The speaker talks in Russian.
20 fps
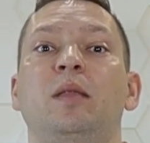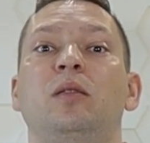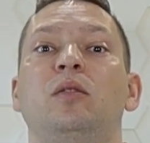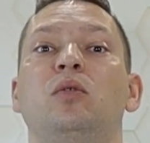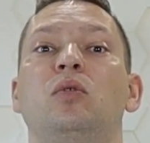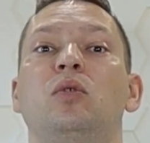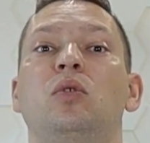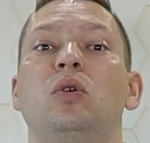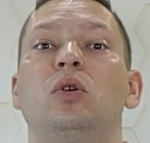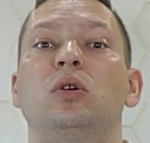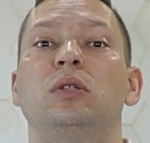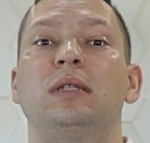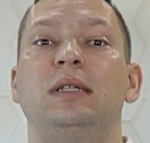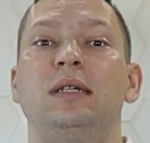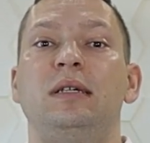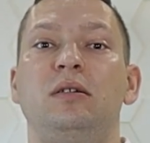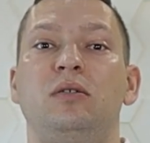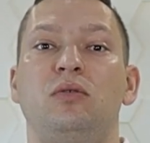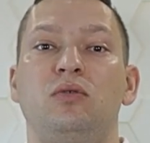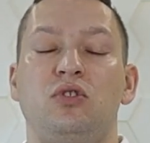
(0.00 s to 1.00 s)
то
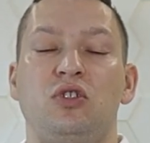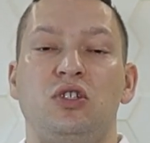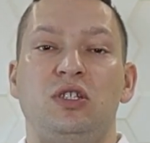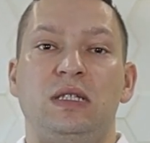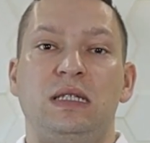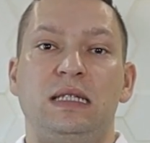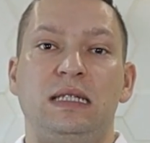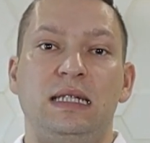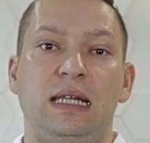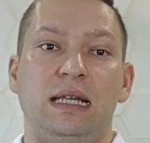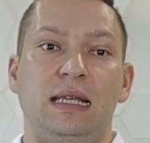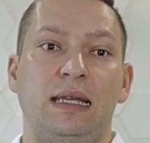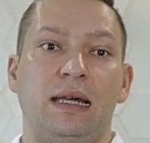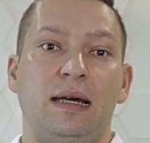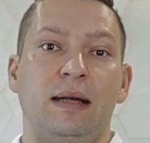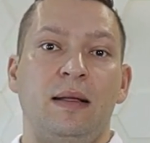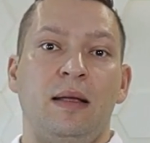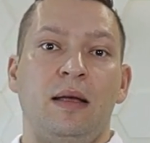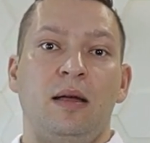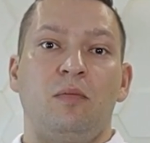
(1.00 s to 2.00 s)
ты очень
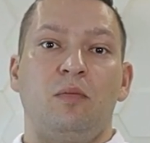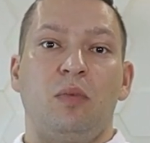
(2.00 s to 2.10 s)
сильно